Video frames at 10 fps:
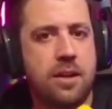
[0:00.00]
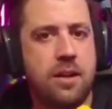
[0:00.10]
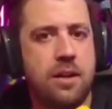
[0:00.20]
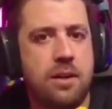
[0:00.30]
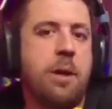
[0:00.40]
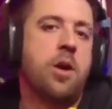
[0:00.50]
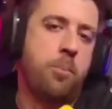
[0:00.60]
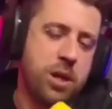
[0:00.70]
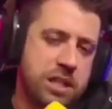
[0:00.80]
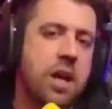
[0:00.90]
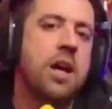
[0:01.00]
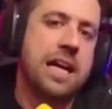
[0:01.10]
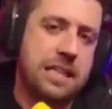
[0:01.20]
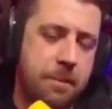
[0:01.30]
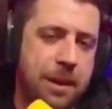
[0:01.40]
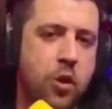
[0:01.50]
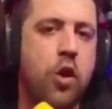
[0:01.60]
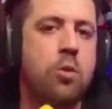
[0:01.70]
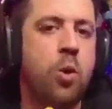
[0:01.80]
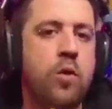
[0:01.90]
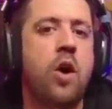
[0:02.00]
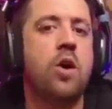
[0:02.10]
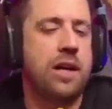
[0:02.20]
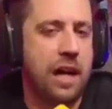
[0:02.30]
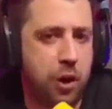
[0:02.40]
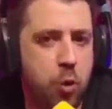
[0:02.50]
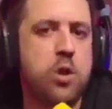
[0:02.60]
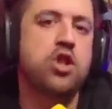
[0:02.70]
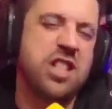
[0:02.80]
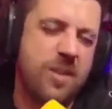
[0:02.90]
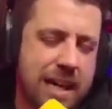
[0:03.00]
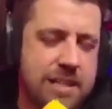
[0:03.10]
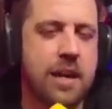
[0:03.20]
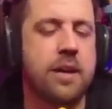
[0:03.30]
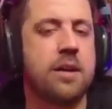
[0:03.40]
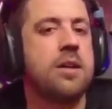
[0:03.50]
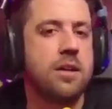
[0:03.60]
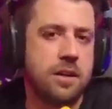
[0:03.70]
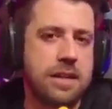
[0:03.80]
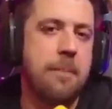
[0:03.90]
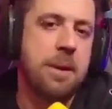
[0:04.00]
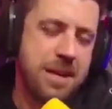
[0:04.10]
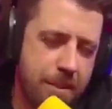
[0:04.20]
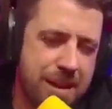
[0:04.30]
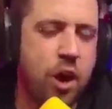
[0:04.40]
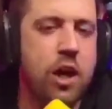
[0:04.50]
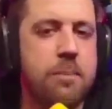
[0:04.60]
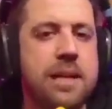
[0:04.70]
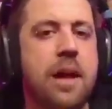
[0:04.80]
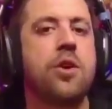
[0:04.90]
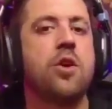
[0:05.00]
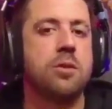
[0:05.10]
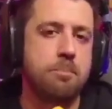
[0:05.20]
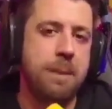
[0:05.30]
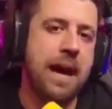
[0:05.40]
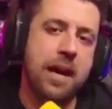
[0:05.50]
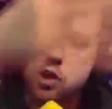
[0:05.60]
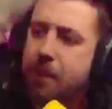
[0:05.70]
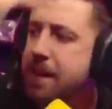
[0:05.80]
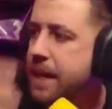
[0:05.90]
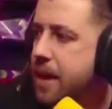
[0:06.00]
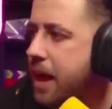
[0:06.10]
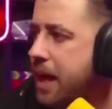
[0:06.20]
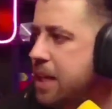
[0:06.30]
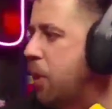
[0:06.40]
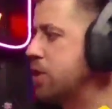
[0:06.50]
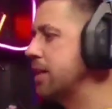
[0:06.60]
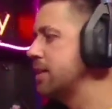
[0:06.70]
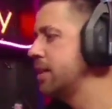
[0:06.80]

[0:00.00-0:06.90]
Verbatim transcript: Bueno, pues que sepa todo el mundo que Rubius se va a casar. Y a mí ya me ha llegado la invitación. Venga, toma liqueada, gilipollas.